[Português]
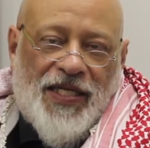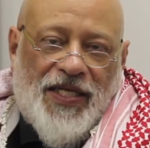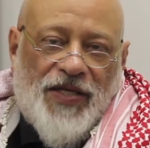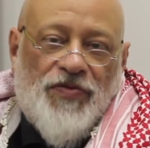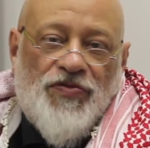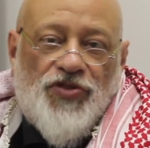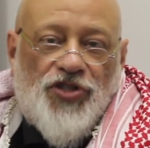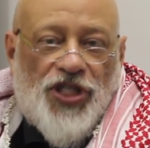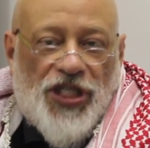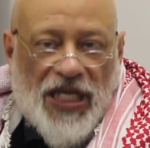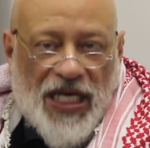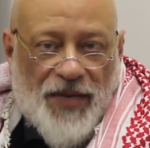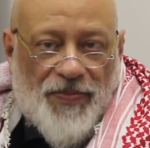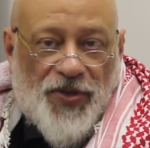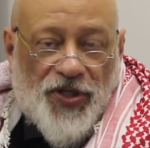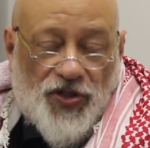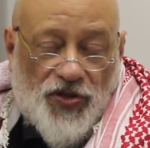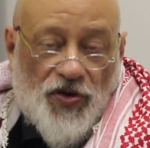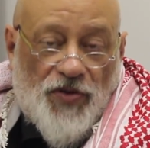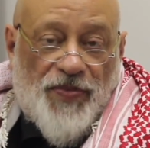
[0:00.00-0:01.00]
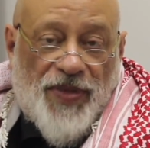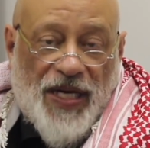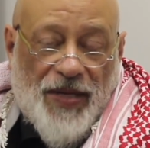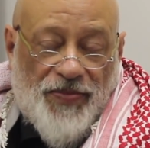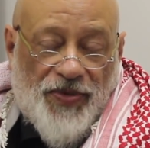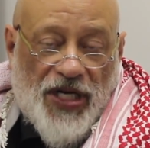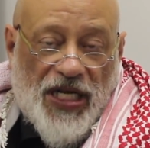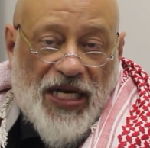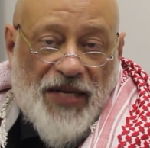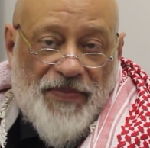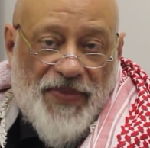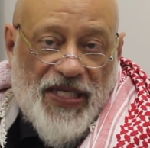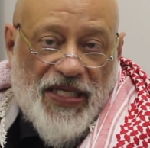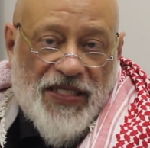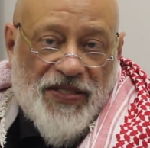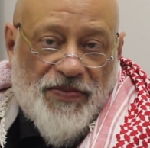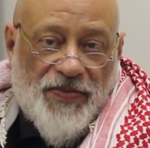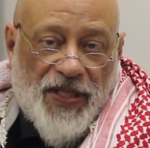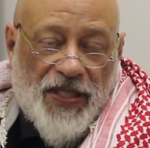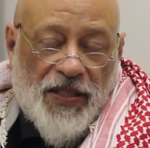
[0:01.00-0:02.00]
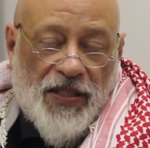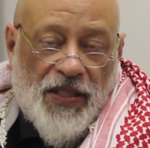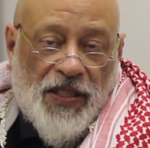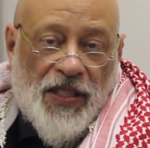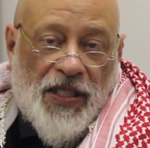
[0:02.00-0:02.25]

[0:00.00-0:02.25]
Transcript: que um dia ela pode comprar por ela mesma,